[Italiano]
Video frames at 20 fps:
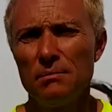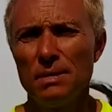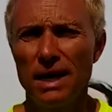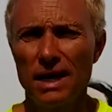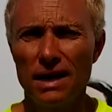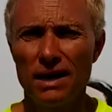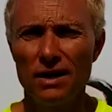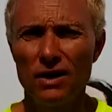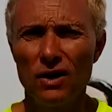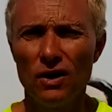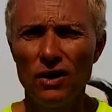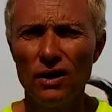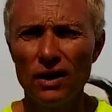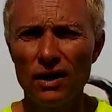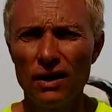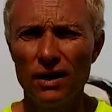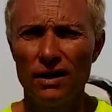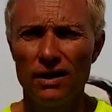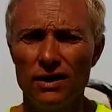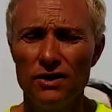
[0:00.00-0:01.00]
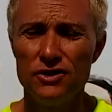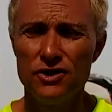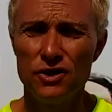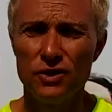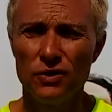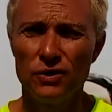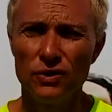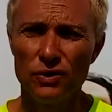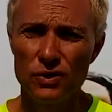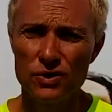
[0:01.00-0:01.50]
barrel roll,
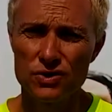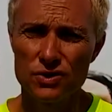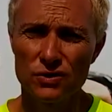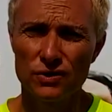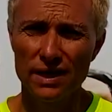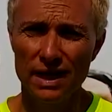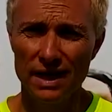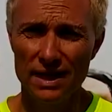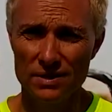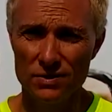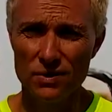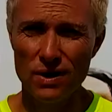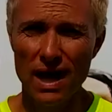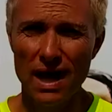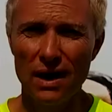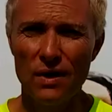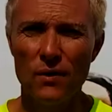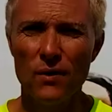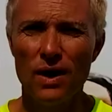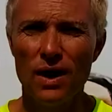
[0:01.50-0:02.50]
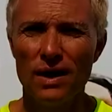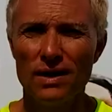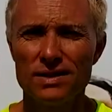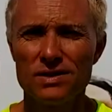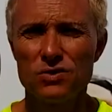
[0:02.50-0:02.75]
giro in orizzontale sull'acqua,